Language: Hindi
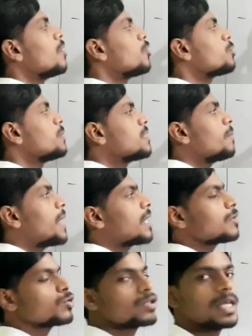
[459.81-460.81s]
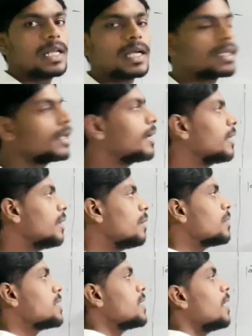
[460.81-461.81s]
उसमें से बारह सौ सेल कर दी कितनी
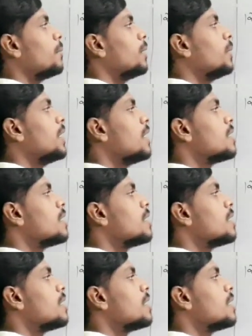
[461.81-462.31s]
बची अभी भी